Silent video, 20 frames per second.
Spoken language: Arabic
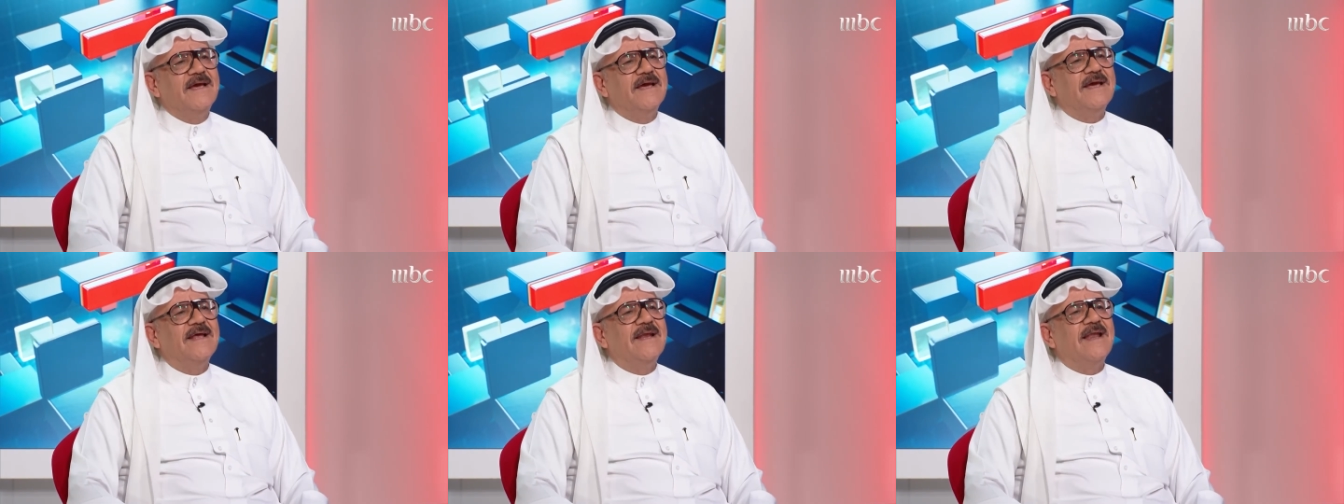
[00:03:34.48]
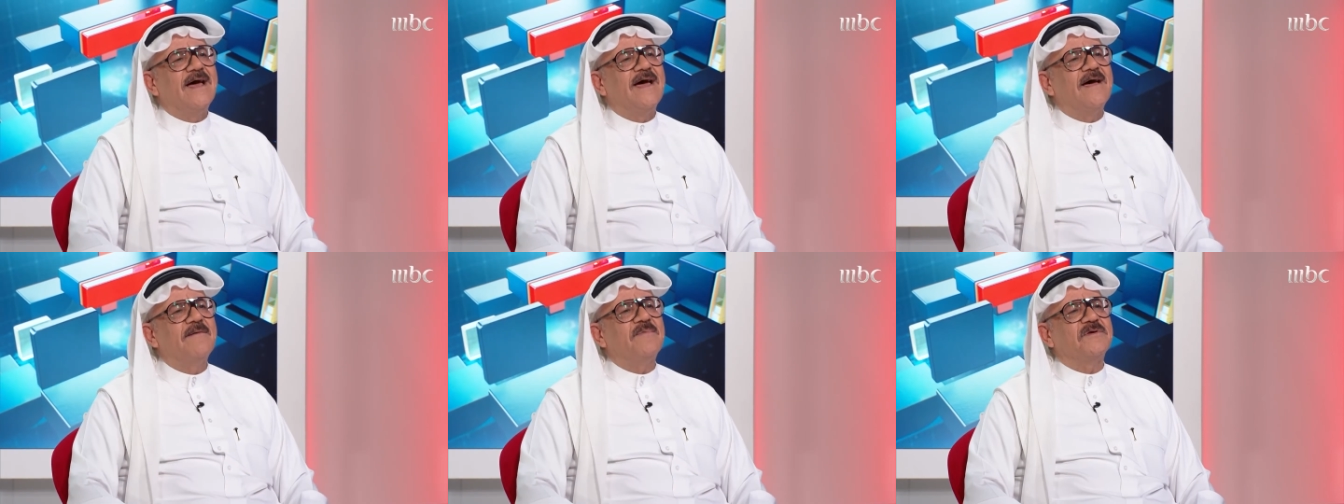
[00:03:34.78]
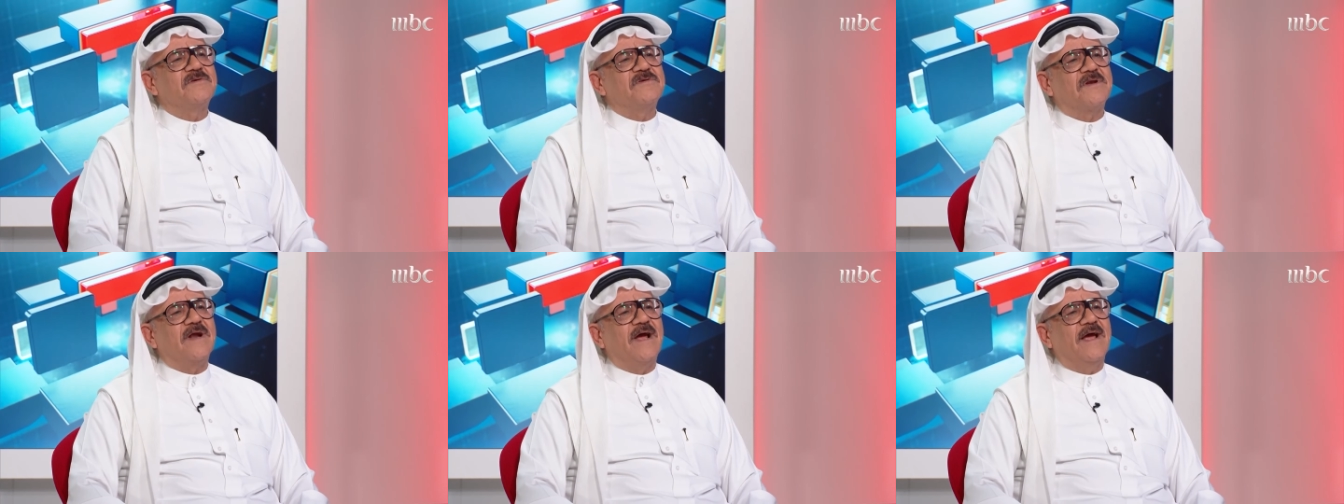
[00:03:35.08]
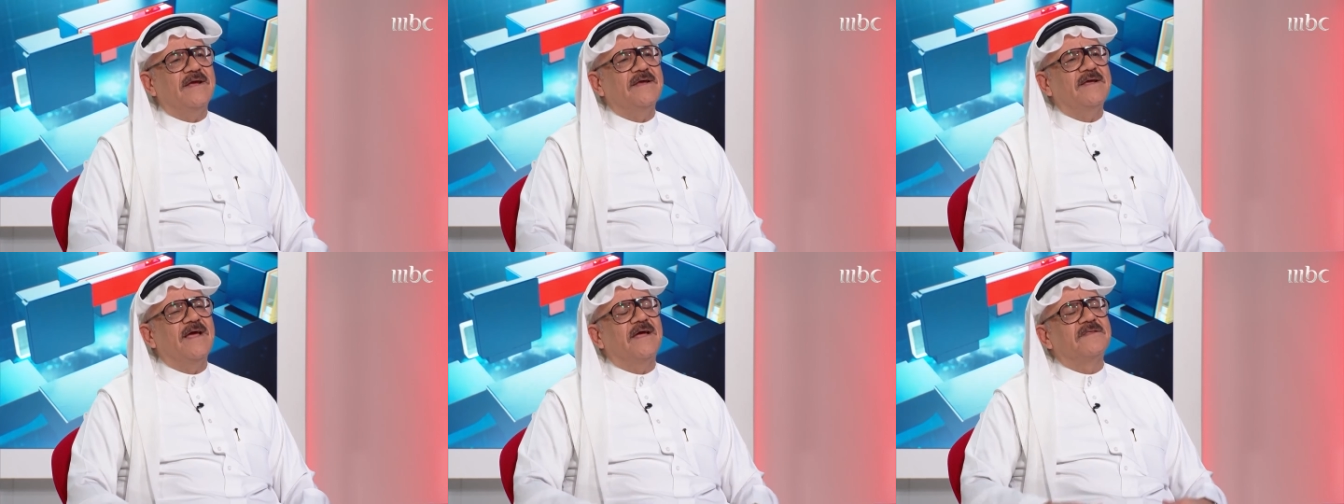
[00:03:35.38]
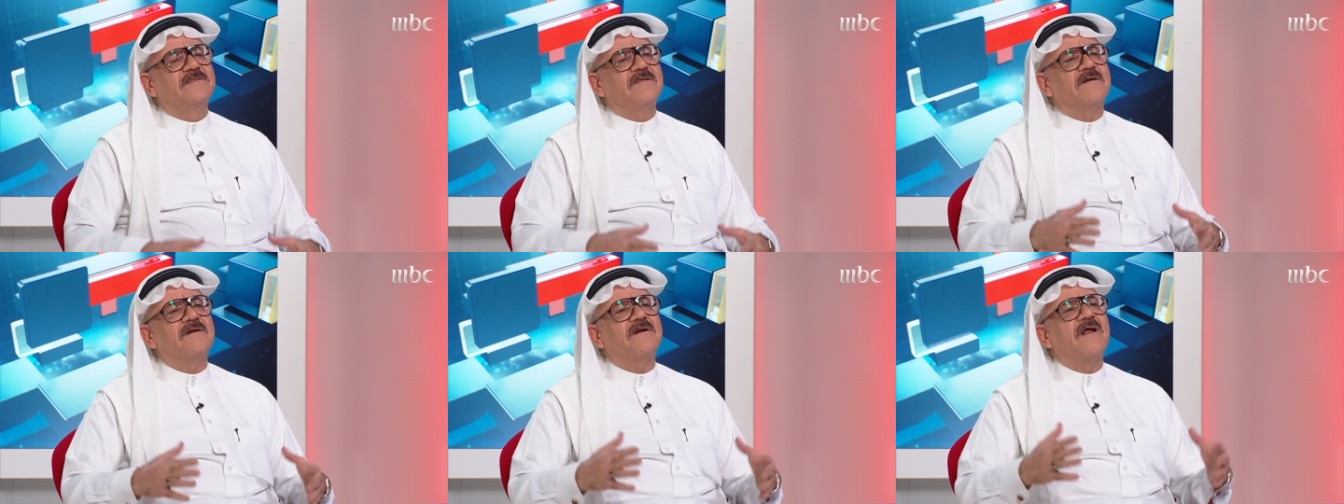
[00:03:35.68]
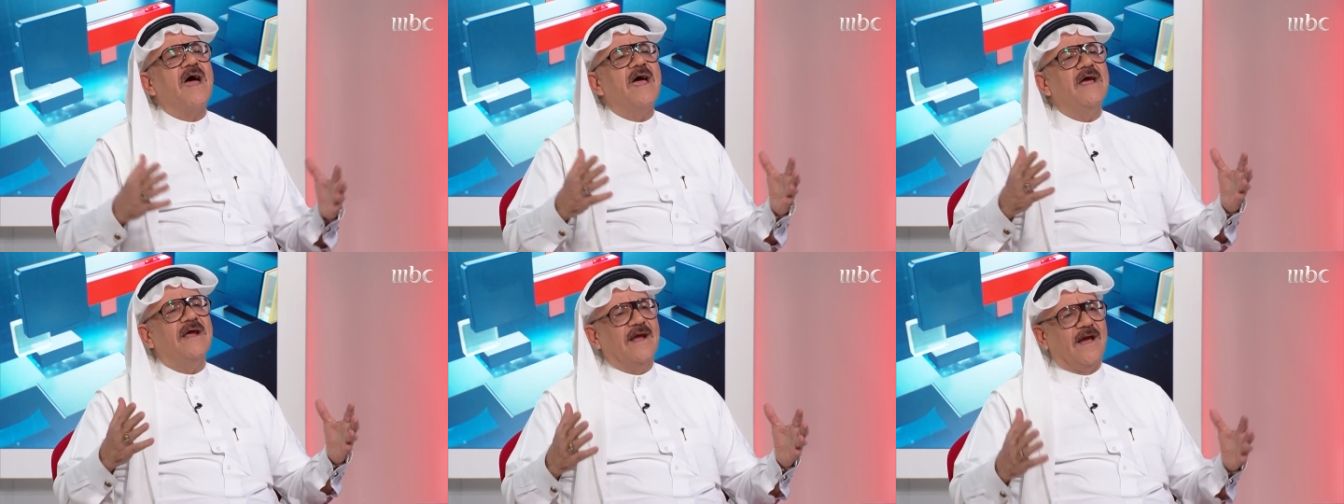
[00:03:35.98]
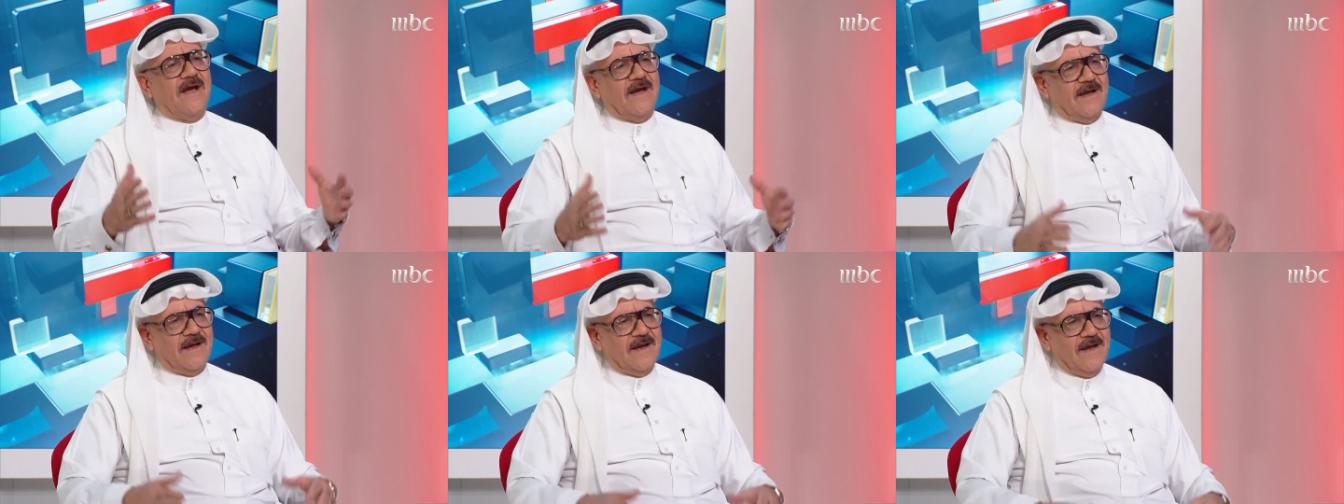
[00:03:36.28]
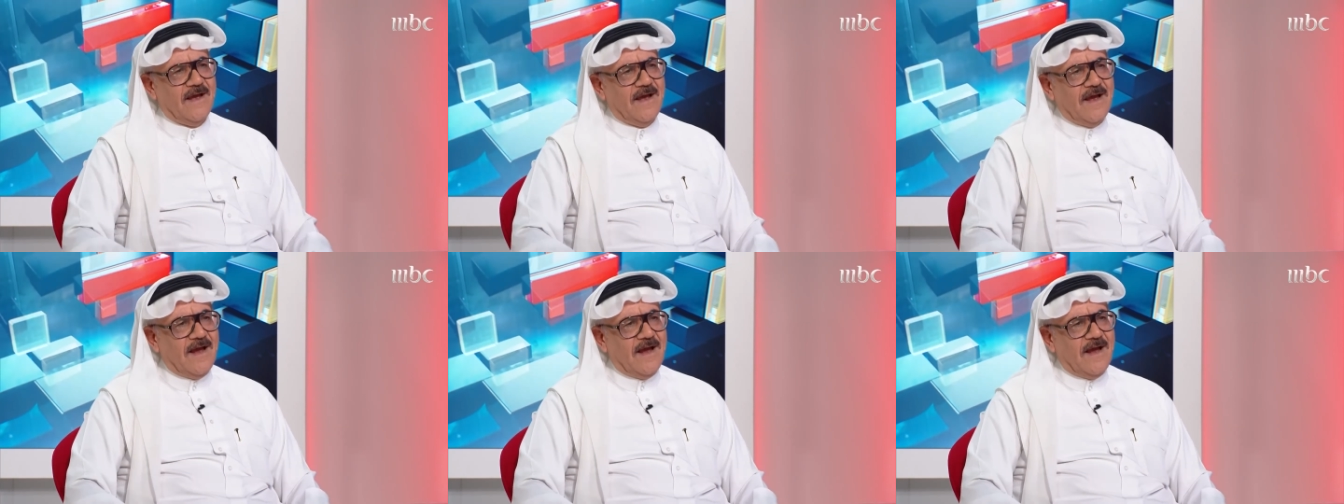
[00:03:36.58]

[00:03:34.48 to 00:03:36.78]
إلى مسرحيات الرائعة